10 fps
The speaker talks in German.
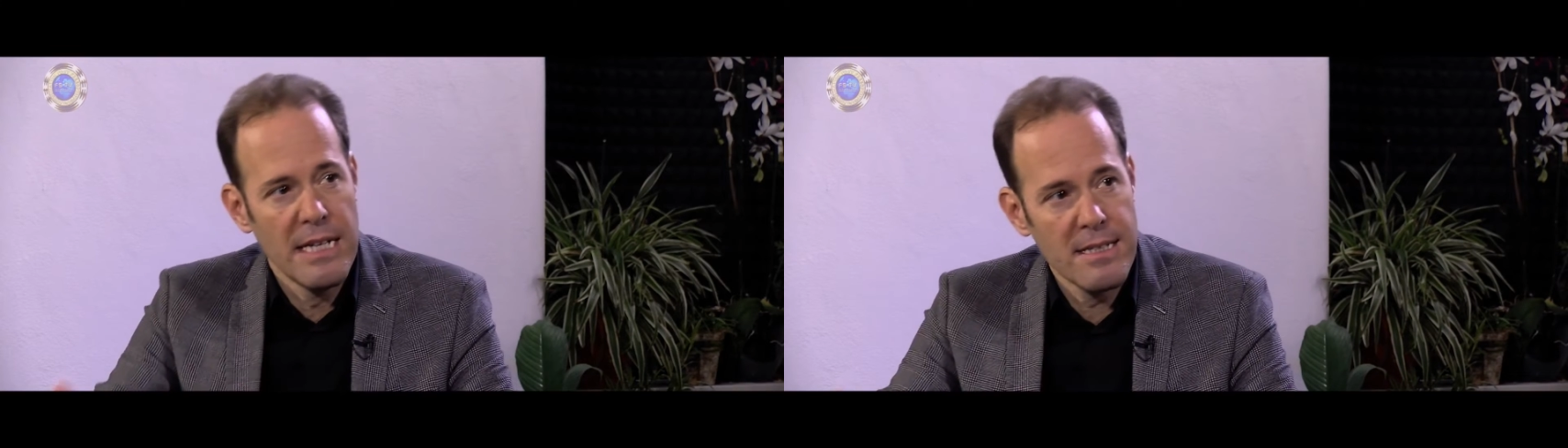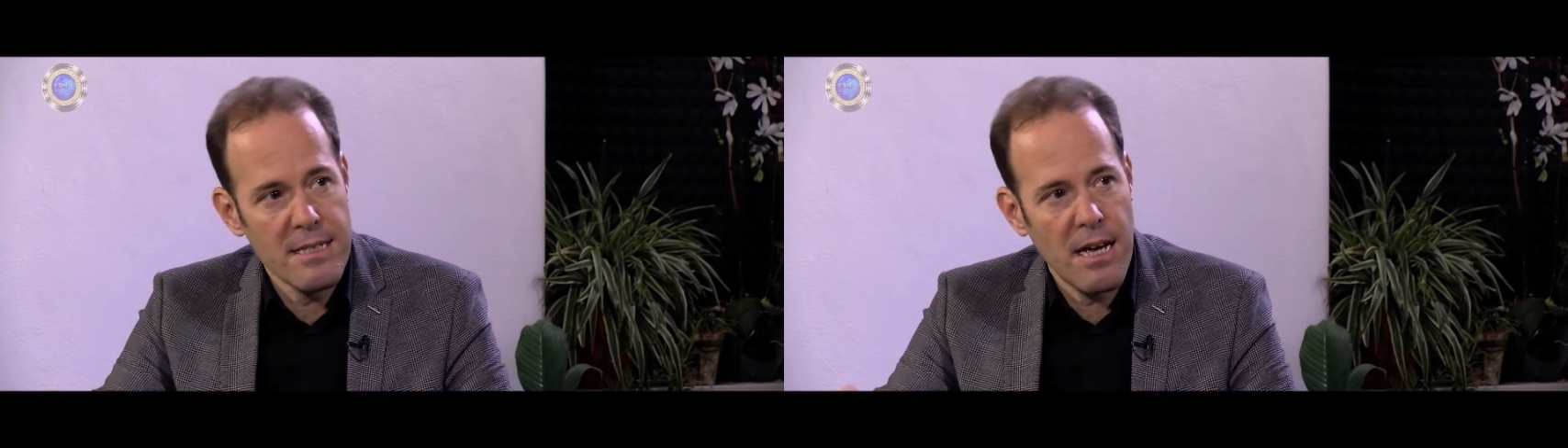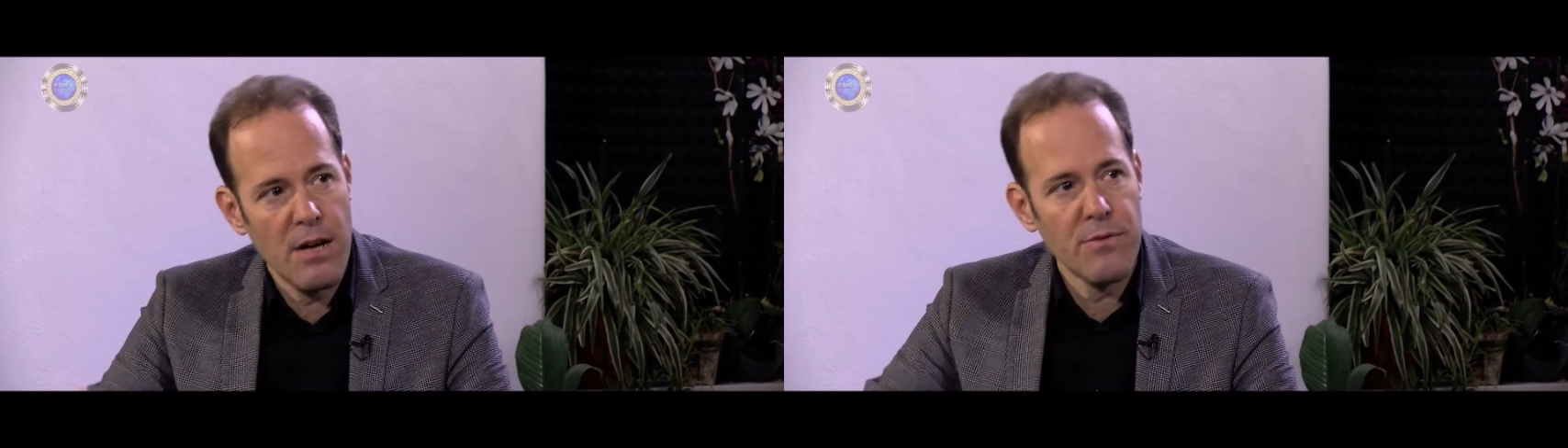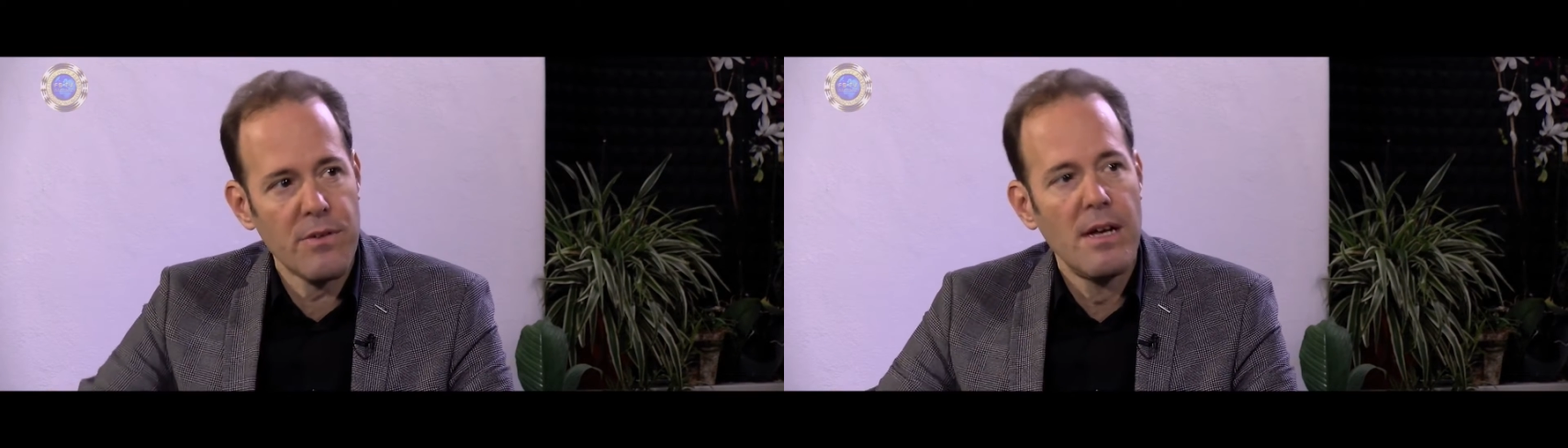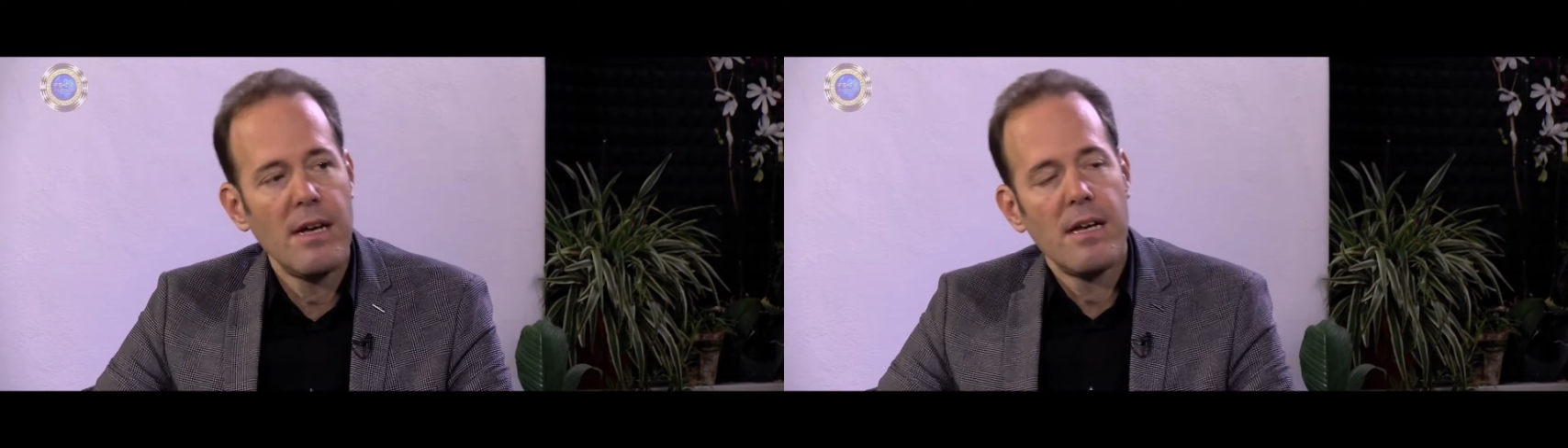Willenskraft,
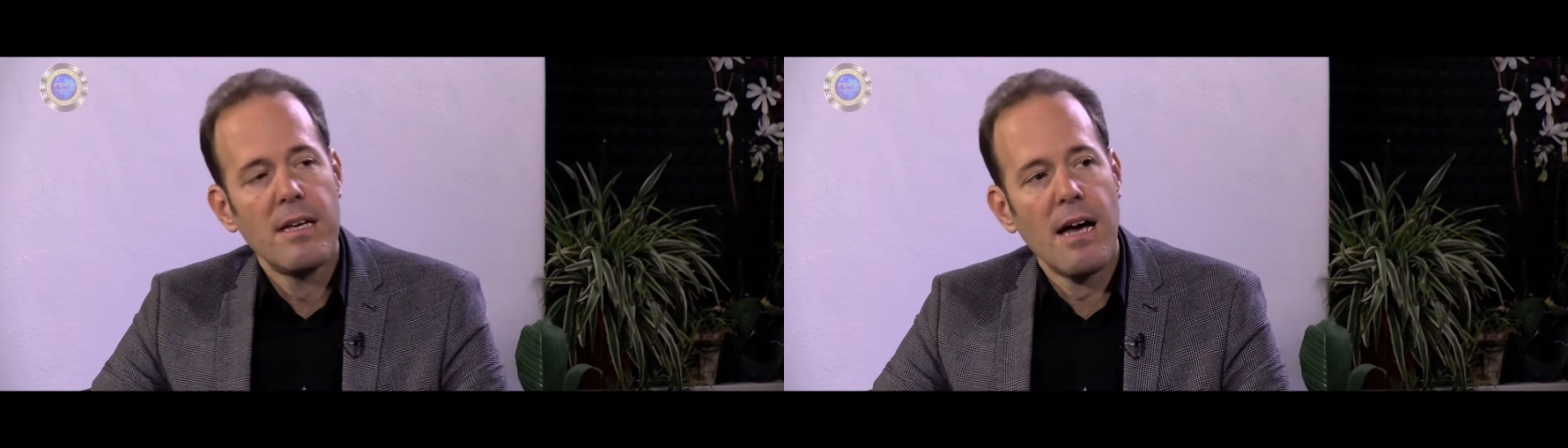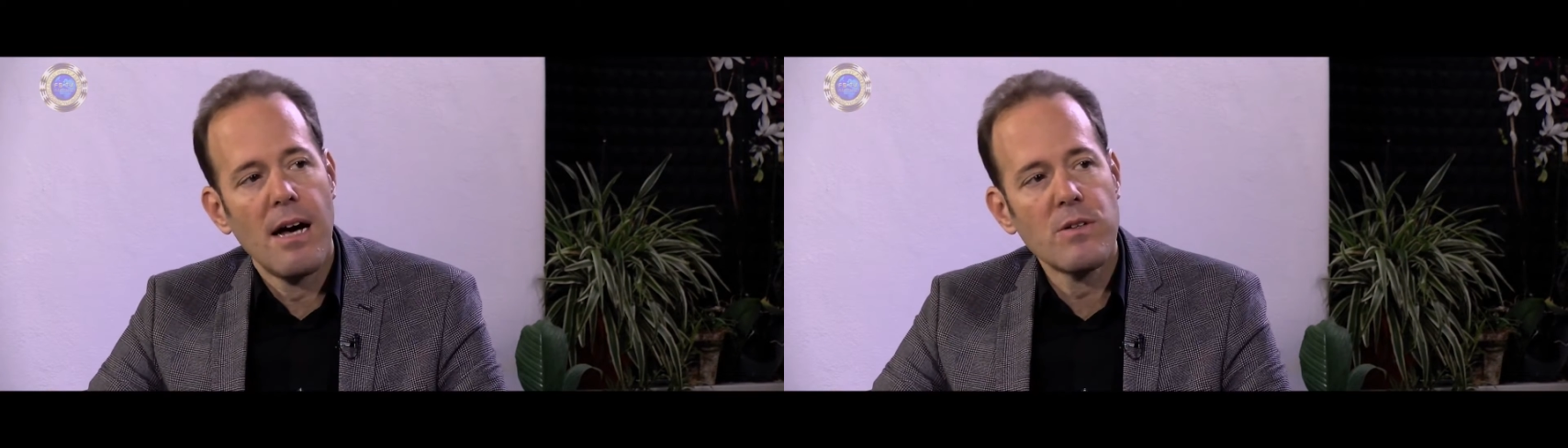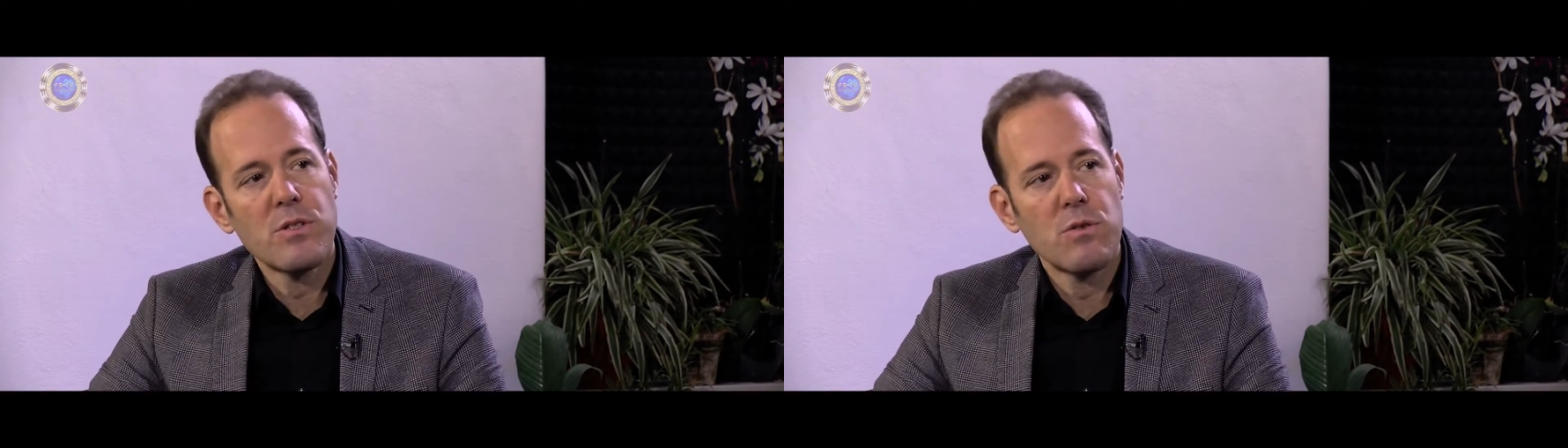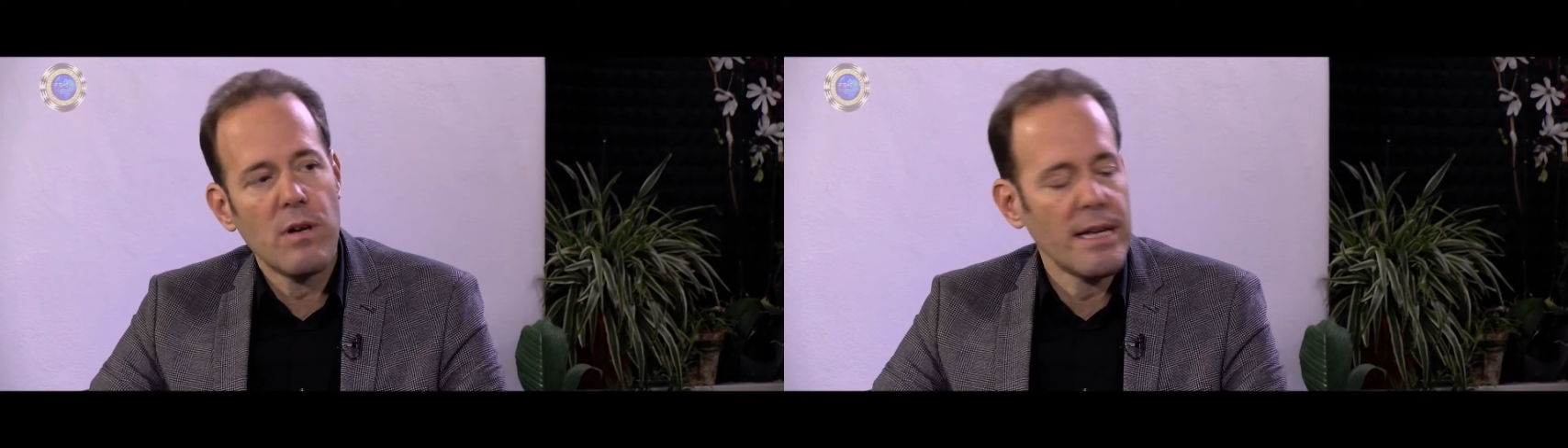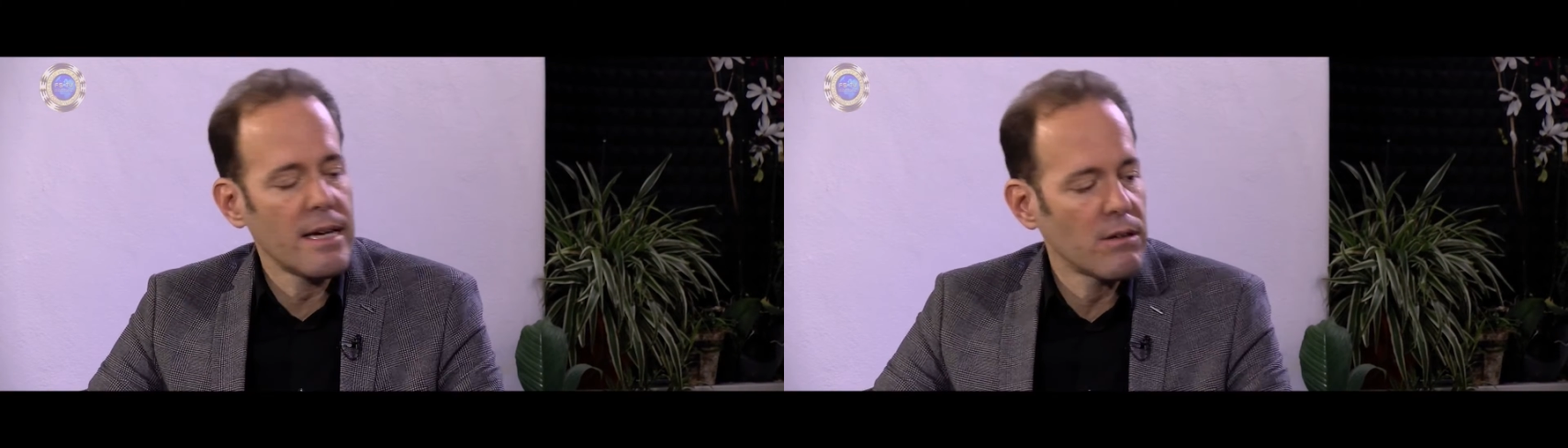hier
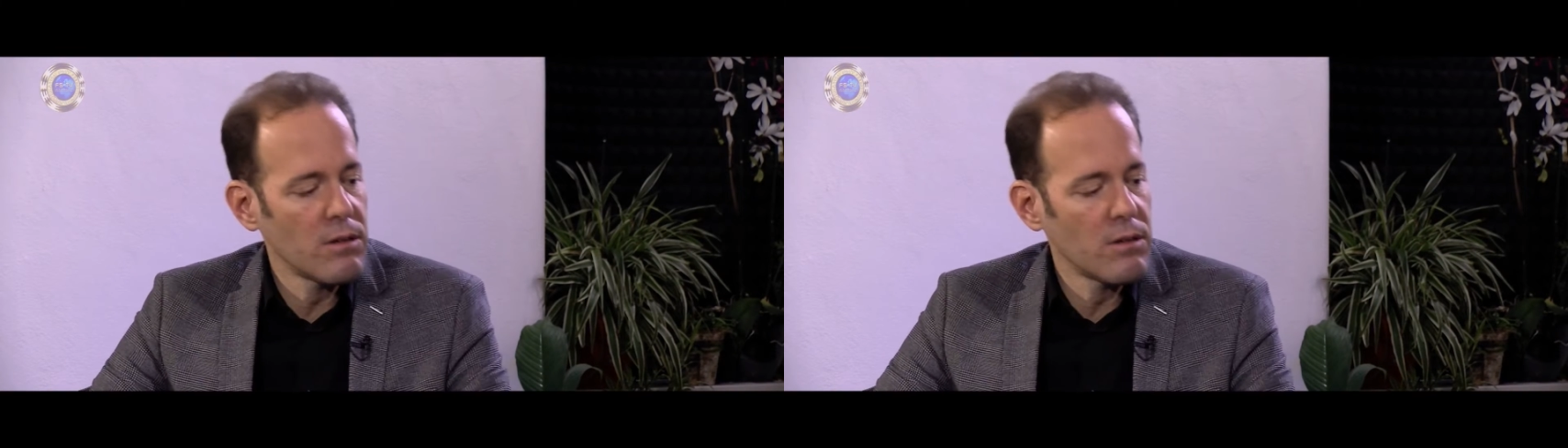auszuklinken.